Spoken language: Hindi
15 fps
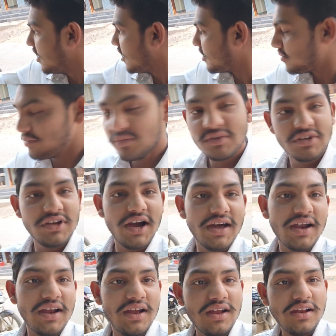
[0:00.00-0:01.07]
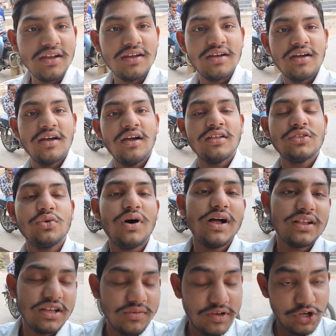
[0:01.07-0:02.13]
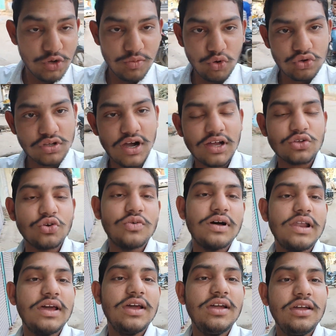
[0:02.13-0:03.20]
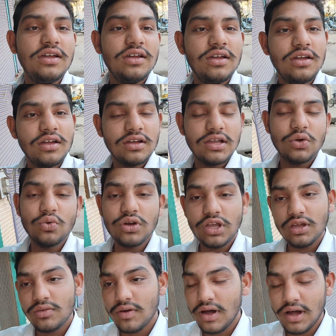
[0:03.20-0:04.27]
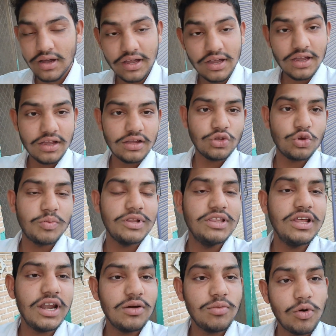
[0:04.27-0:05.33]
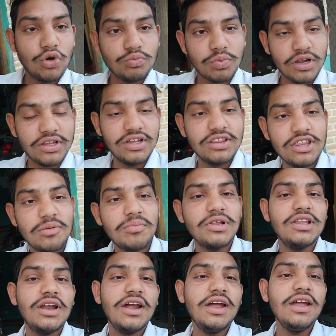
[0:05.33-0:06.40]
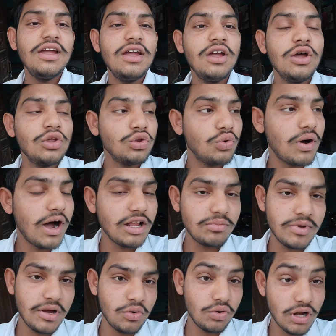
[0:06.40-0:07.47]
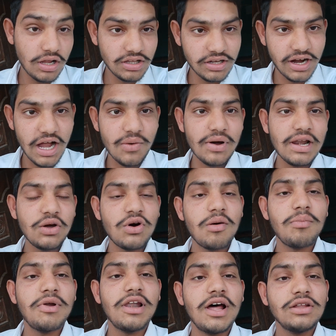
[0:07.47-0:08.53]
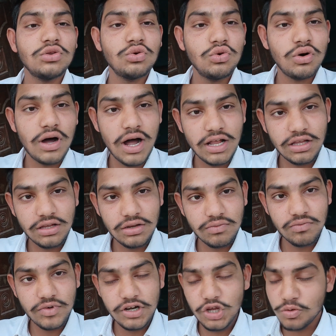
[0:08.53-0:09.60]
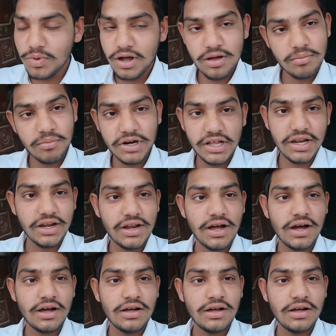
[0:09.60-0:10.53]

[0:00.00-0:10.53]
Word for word: तो हम जा रहे हैं तो आज की वीडियो बहुत खास होने वाले हैं क्योंकि वहाँ के जो मंदिर है बहुत प्राचीनतम मंदिर है तो आज मैं ओला दिखाए वाले हूँ अपना तो आज वीडियो में बने रही